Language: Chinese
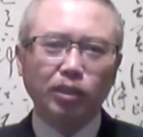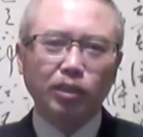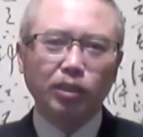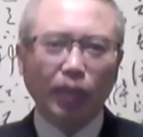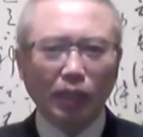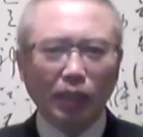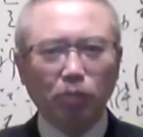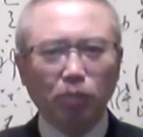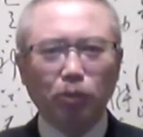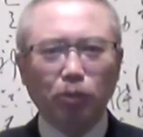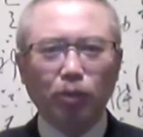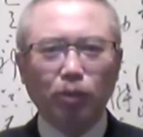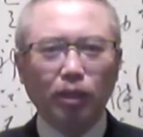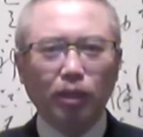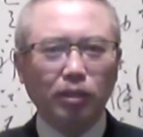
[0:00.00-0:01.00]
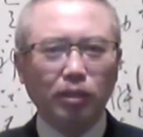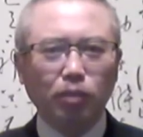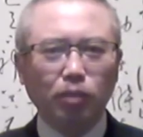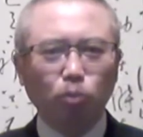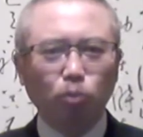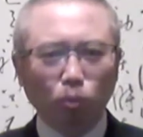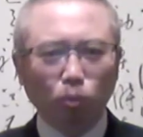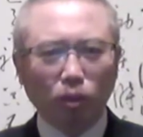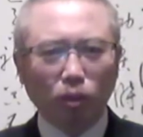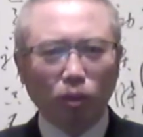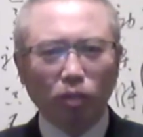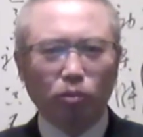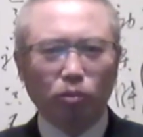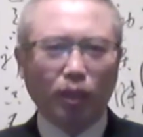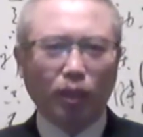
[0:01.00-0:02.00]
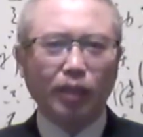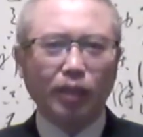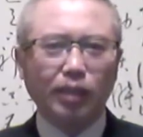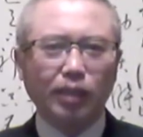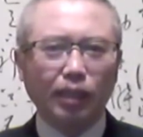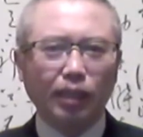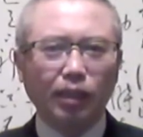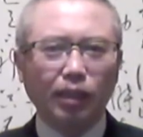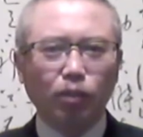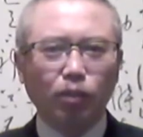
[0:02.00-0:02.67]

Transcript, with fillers: 千亿美元的这个中国人的血汗钱